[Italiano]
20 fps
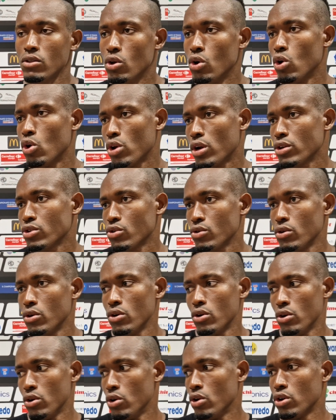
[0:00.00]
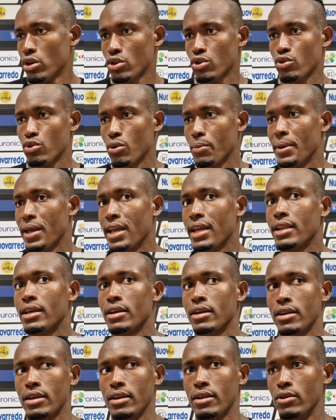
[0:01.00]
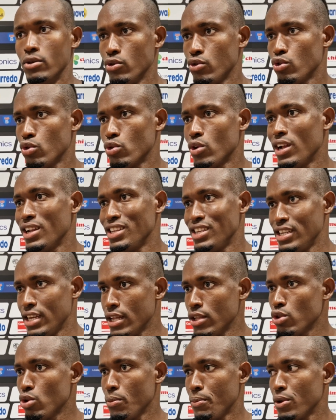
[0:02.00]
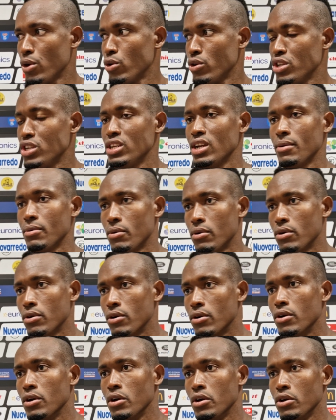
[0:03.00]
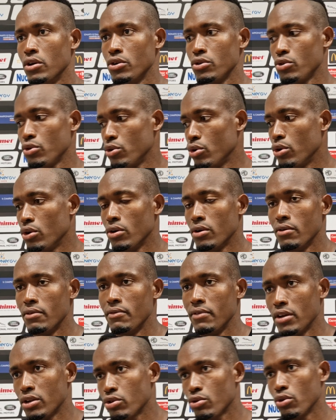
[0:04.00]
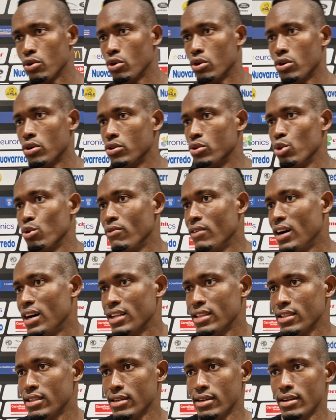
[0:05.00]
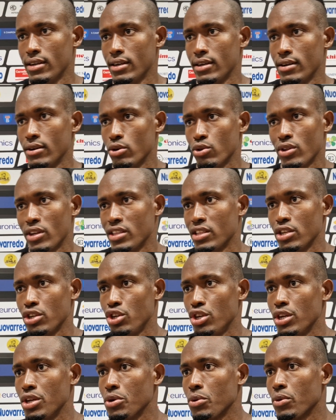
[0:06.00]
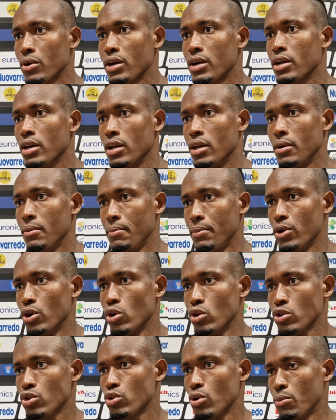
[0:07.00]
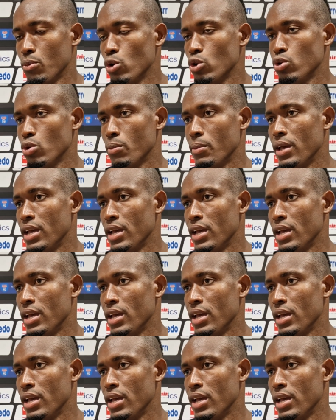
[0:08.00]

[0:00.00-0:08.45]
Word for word: Ora sto, ora sto bene, non sono al 100, però diciamo sono verso 90-85, però sto molto